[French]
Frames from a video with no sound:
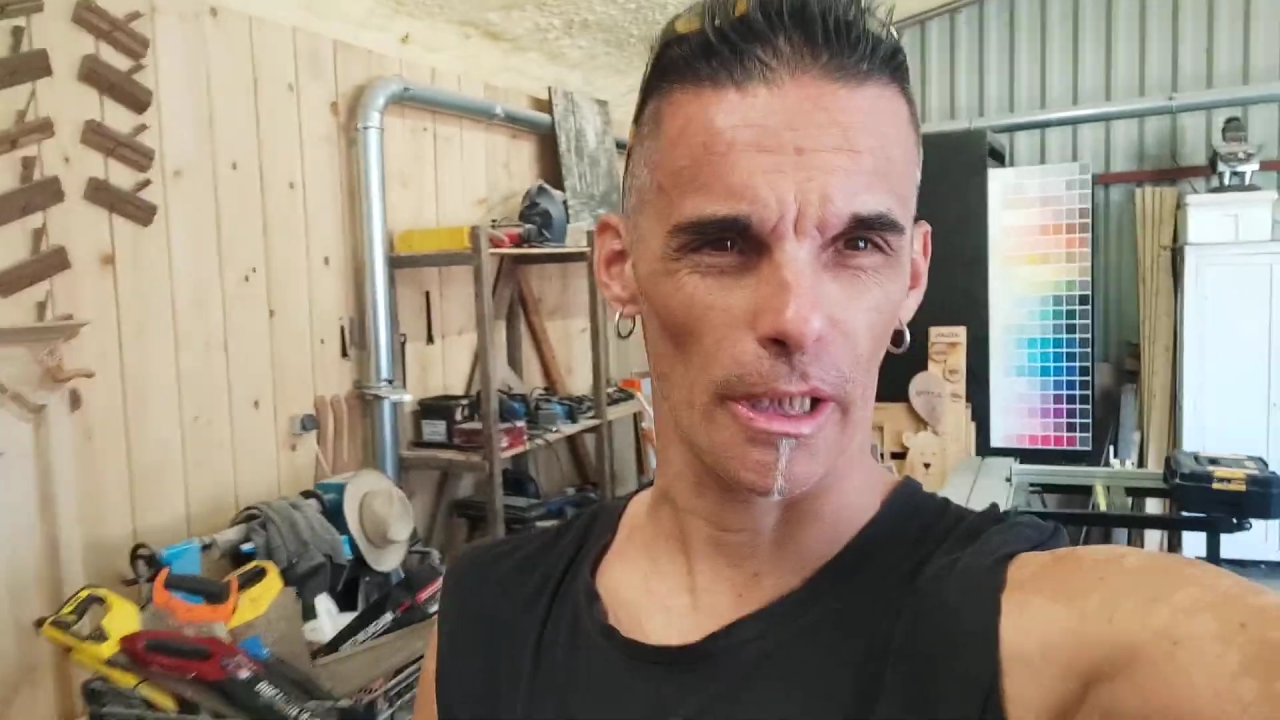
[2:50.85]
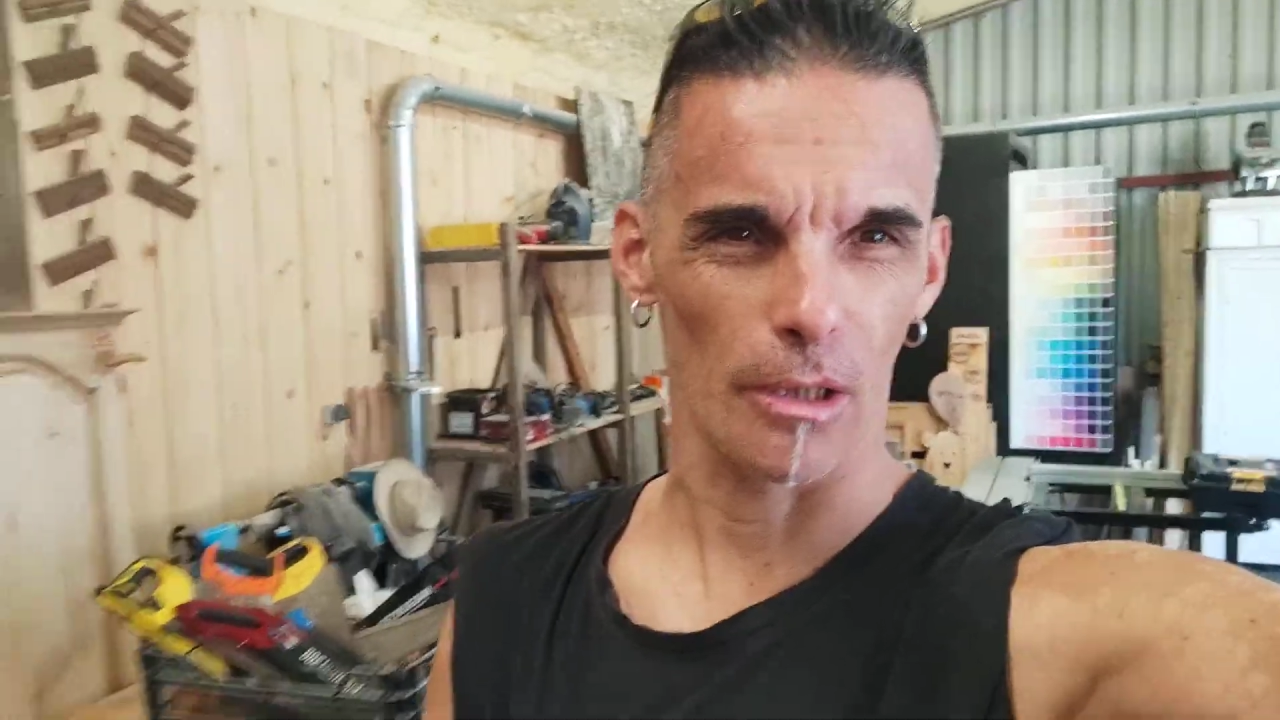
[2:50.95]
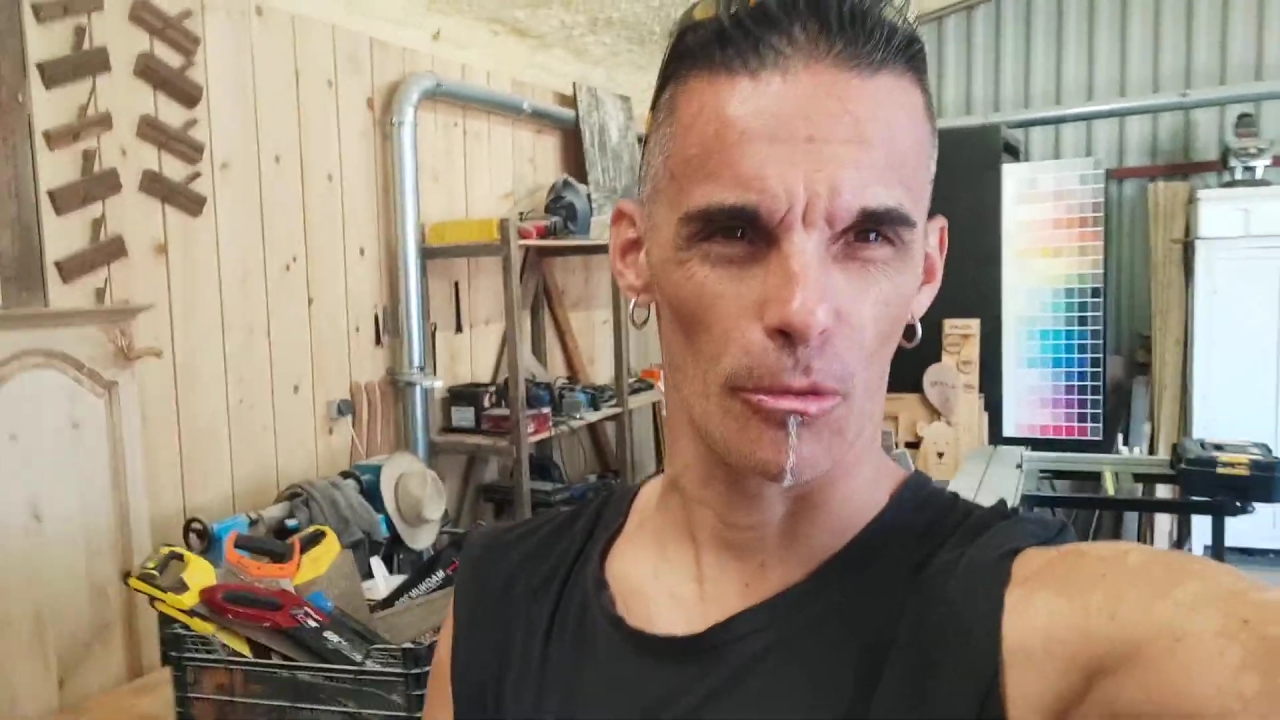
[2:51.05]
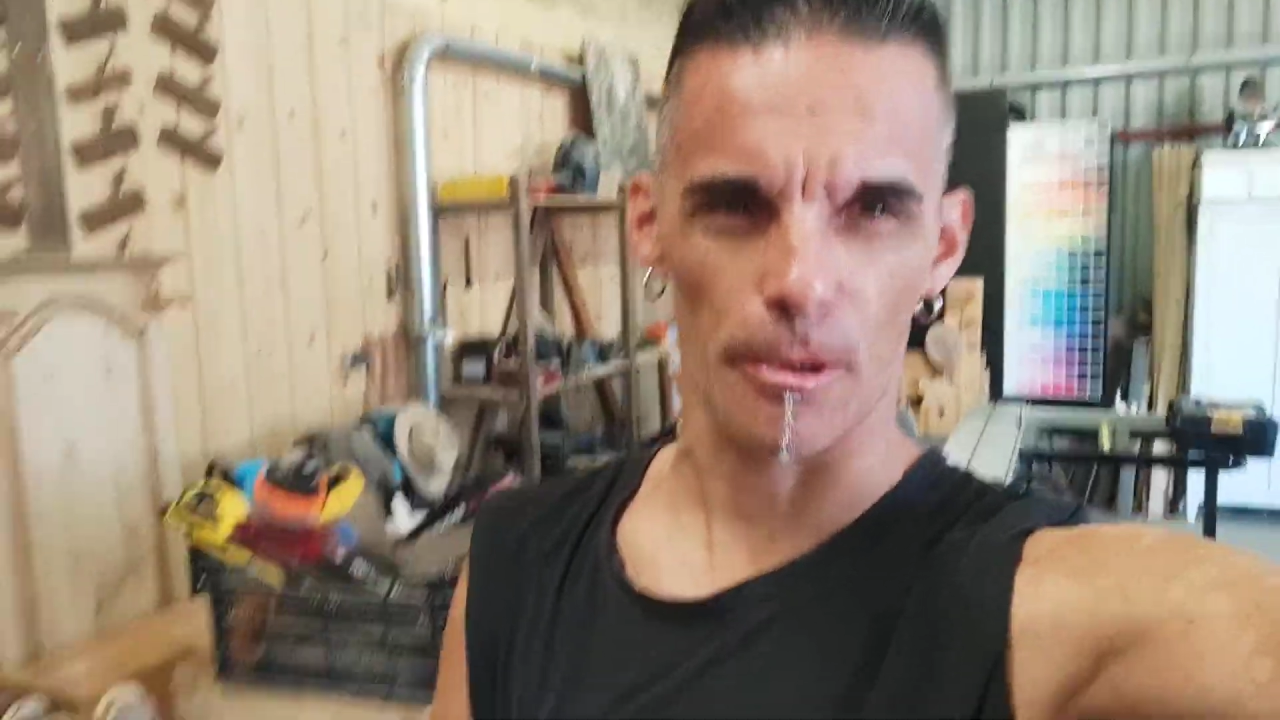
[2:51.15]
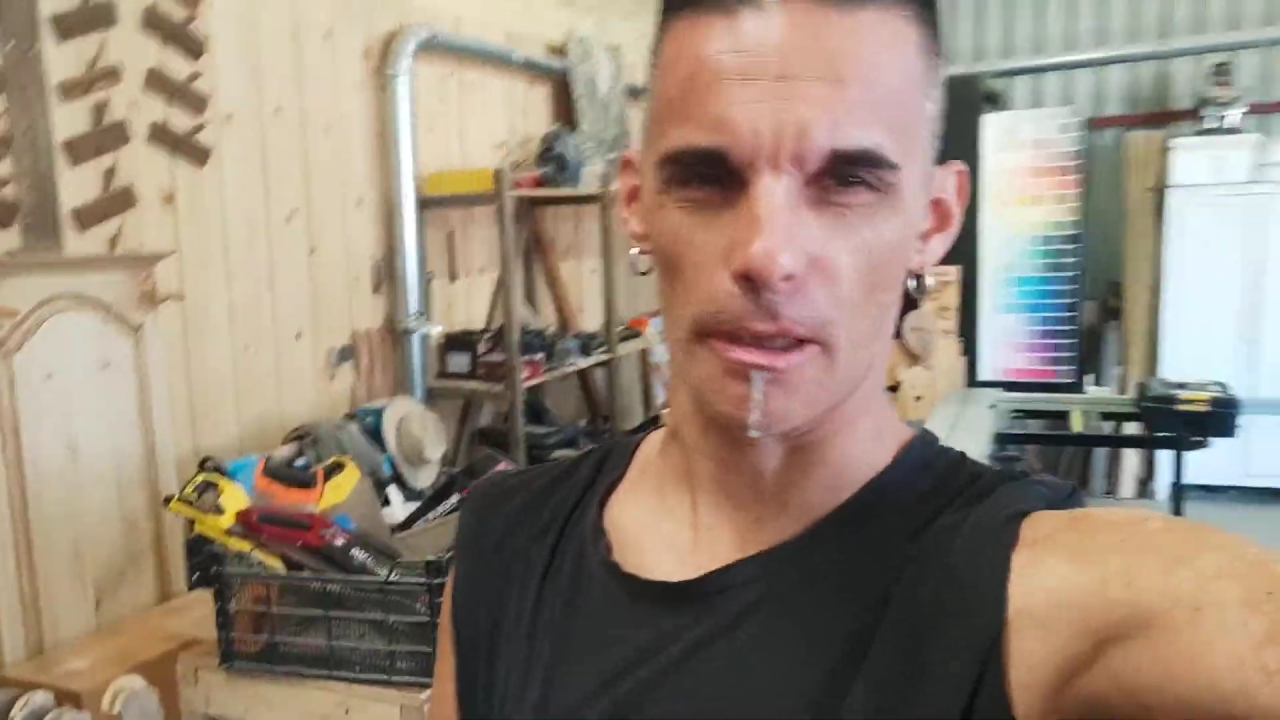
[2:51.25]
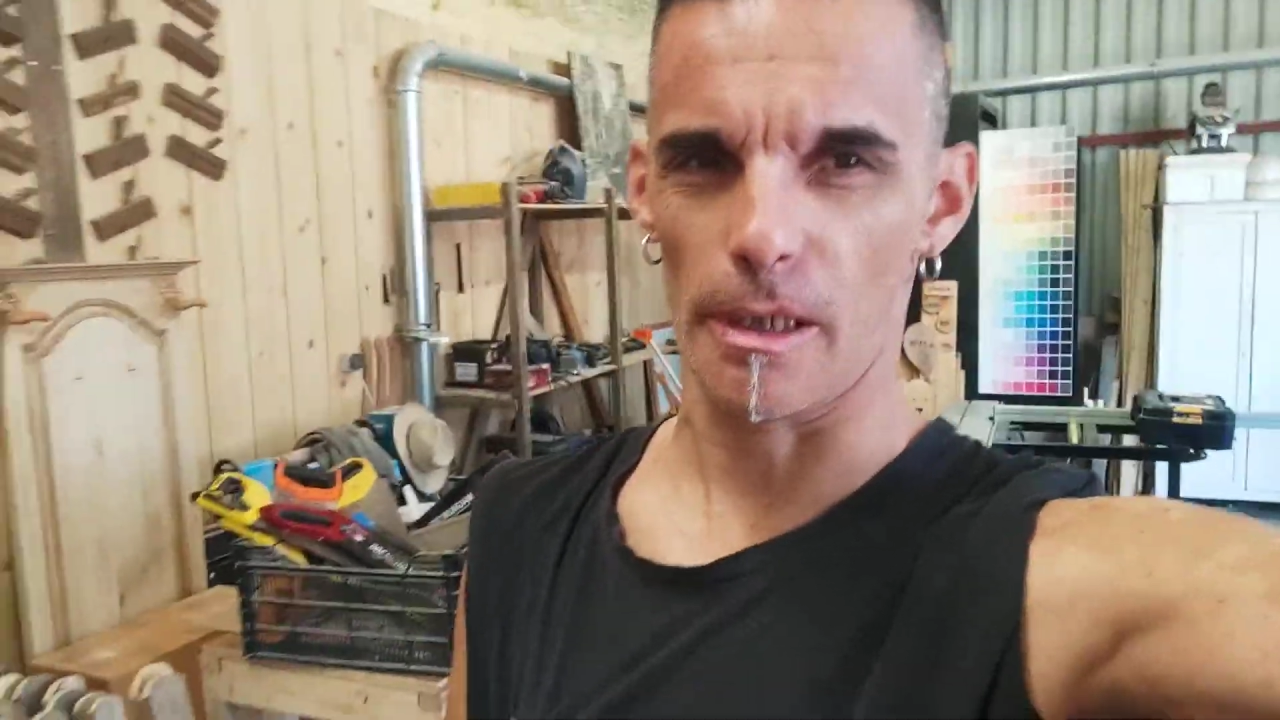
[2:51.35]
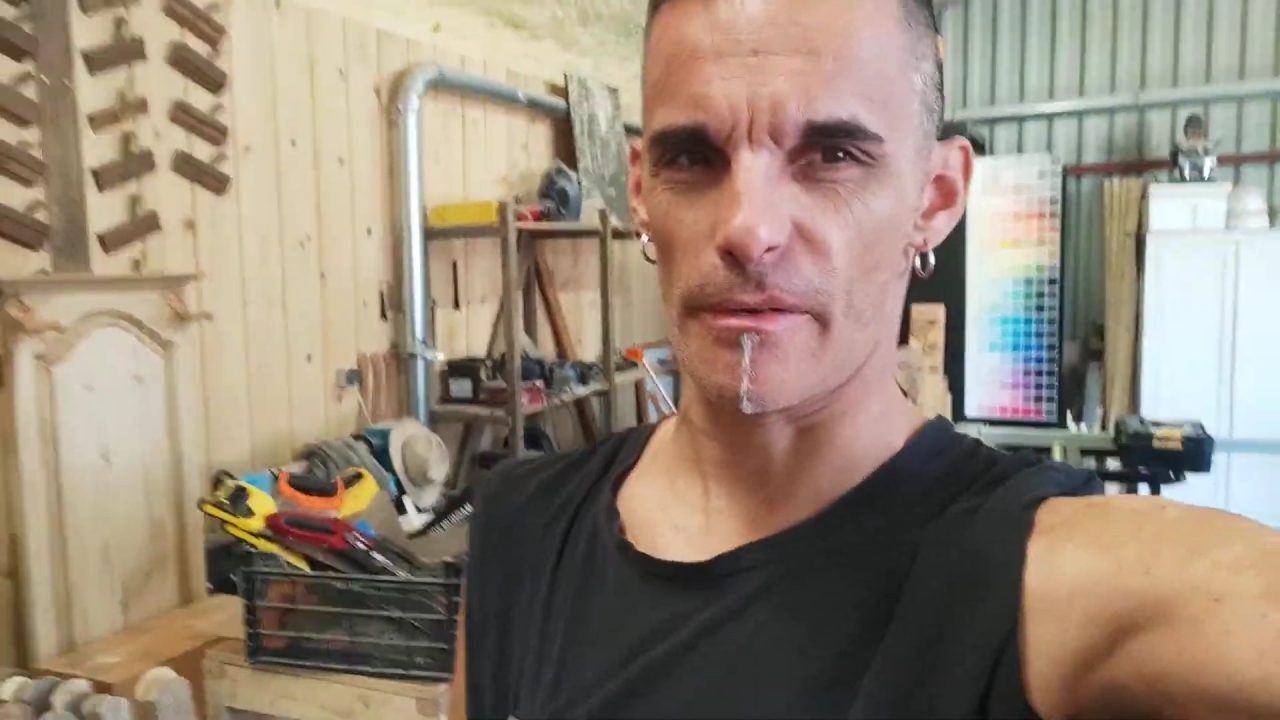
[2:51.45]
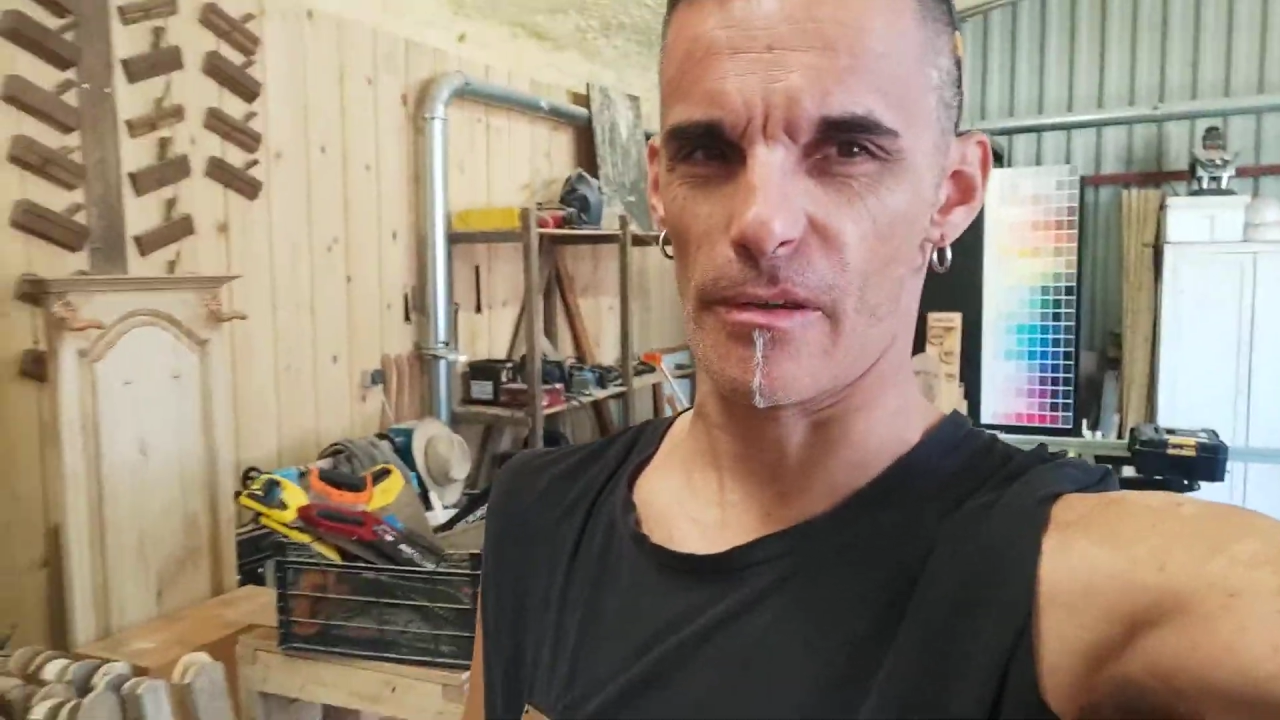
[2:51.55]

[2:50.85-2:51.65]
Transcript: Ricoprada,